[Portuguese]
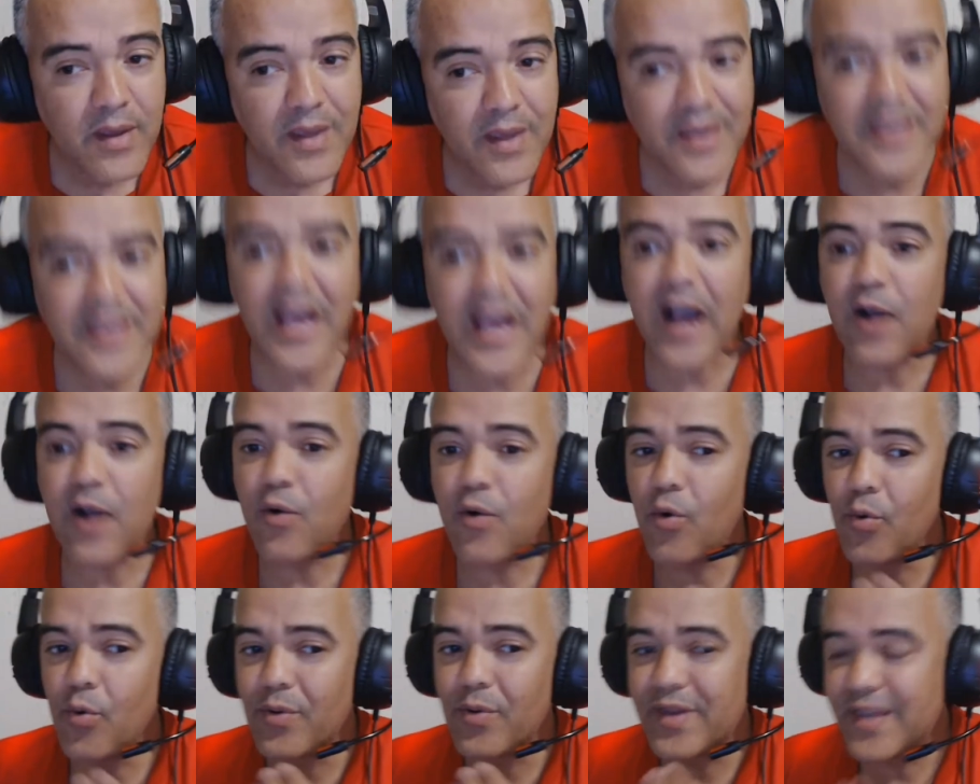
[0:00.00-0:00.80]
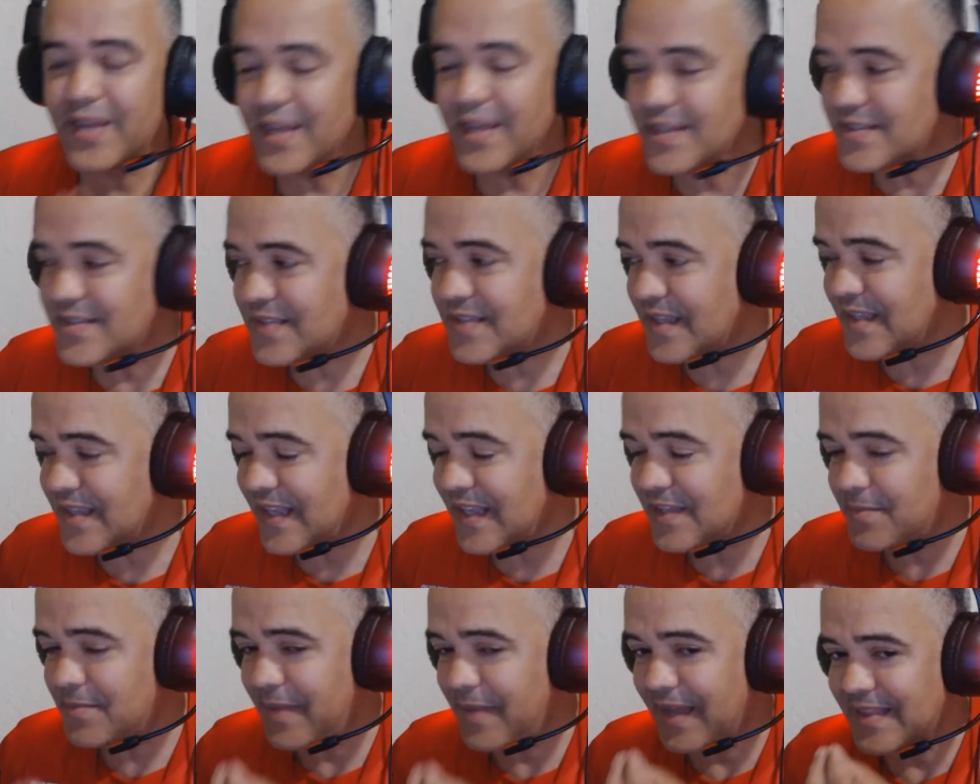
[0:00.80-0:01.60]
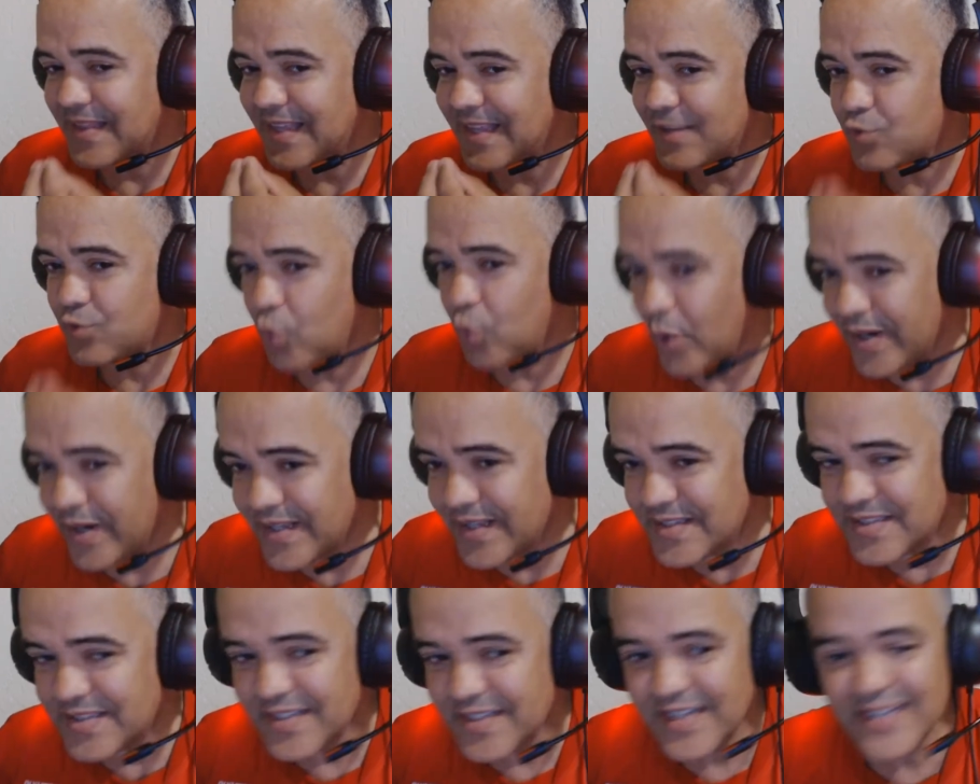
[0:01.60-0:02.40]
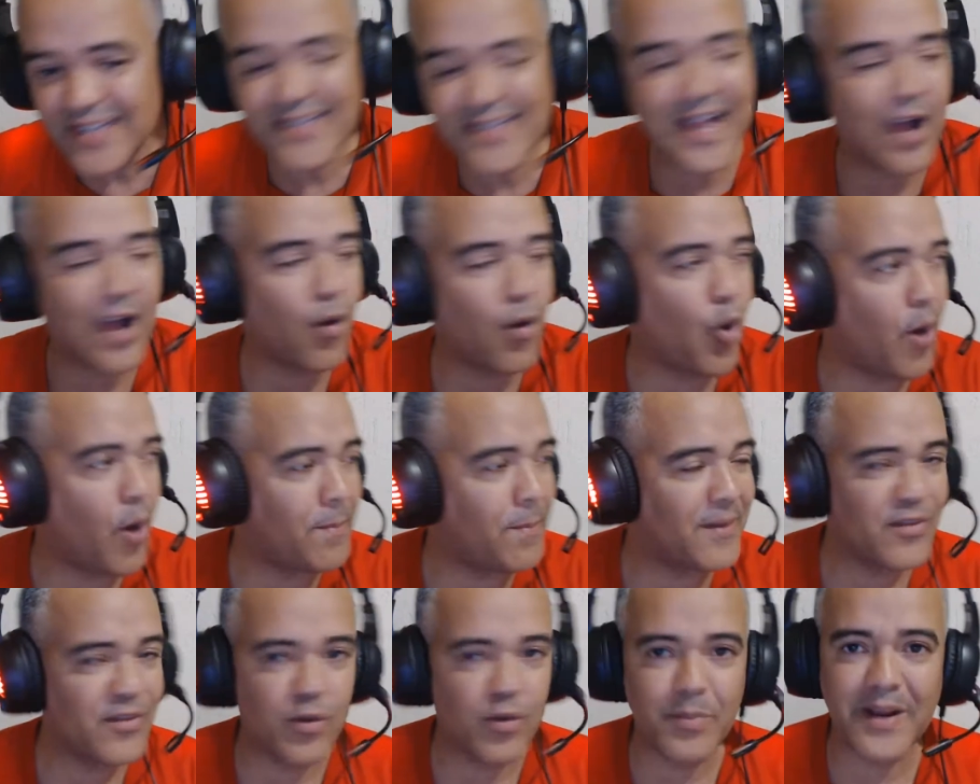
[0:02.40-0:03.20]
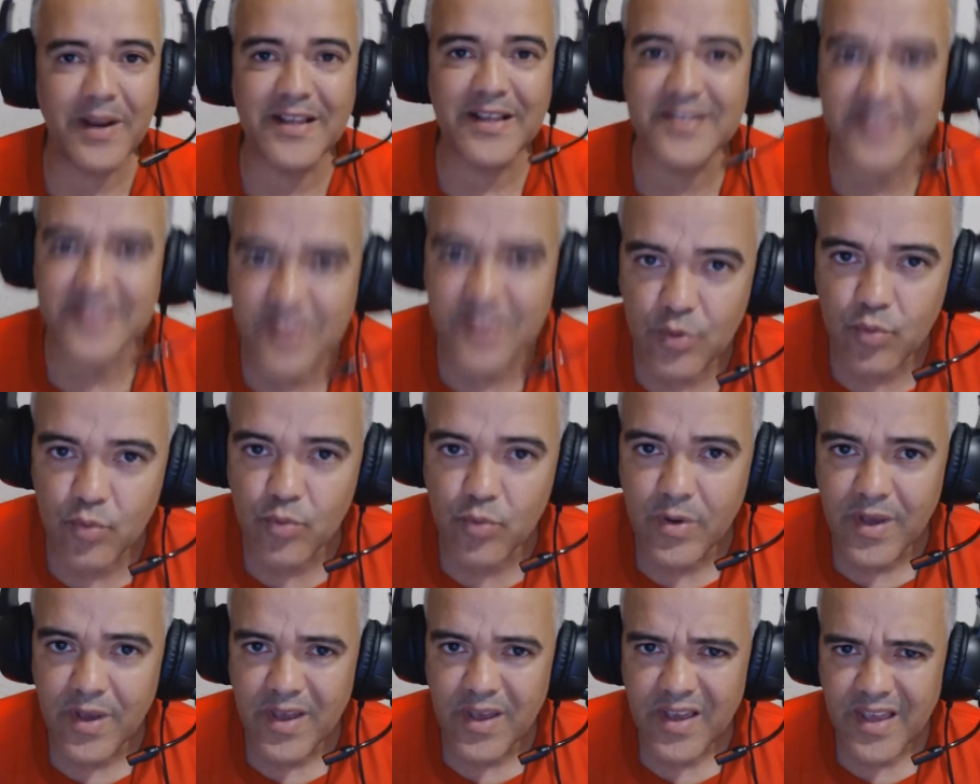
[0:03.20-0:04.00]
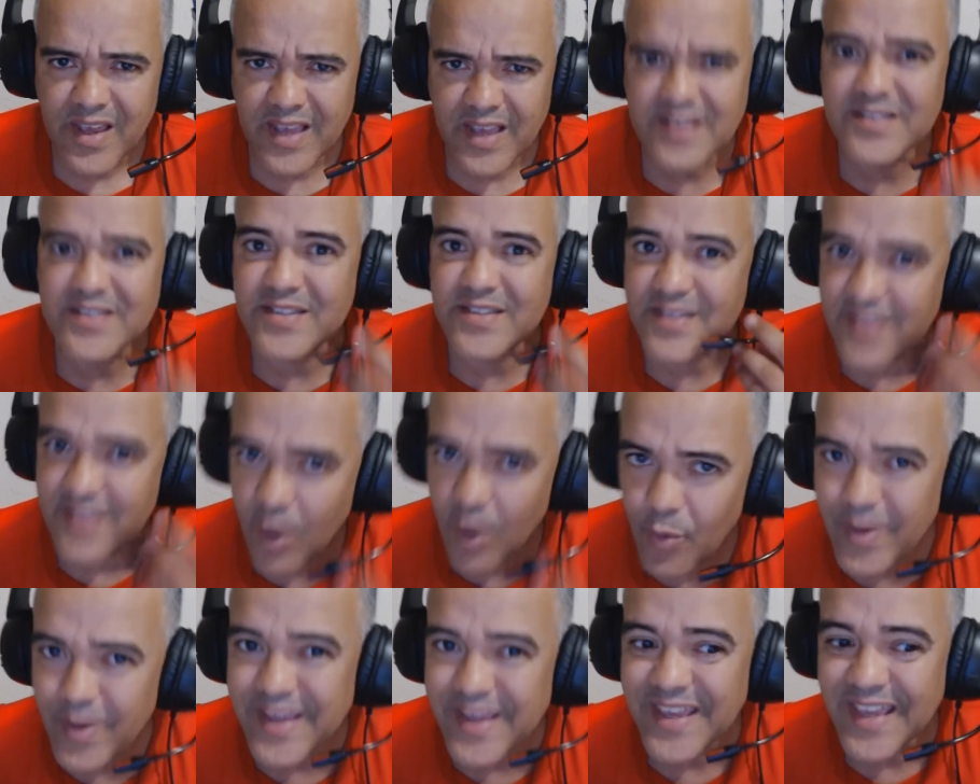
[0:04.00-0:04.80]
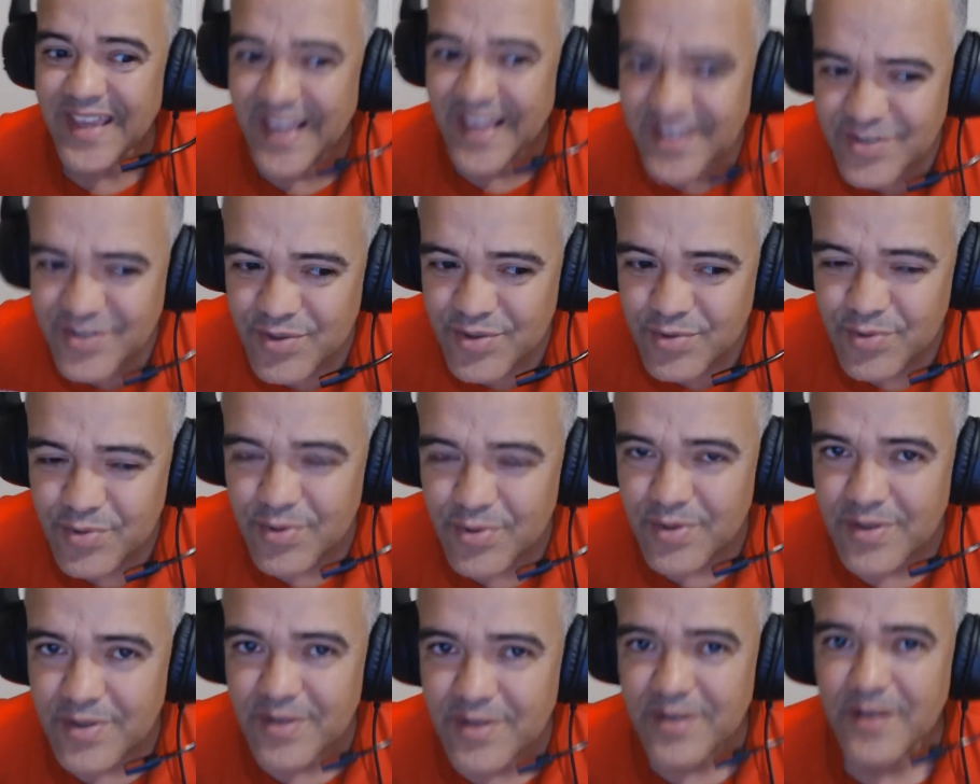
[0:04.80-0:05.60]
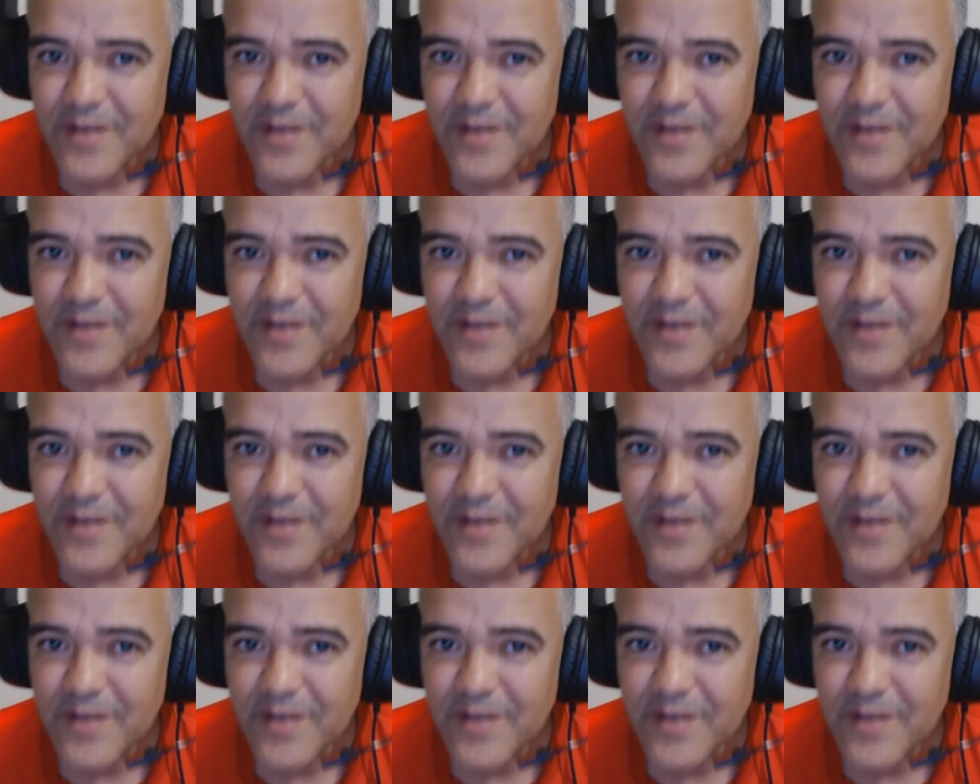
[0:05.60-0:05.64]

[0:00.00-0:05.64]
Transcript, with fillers: e a conquista da Libertadores e da Copa do Brasil estão em risco?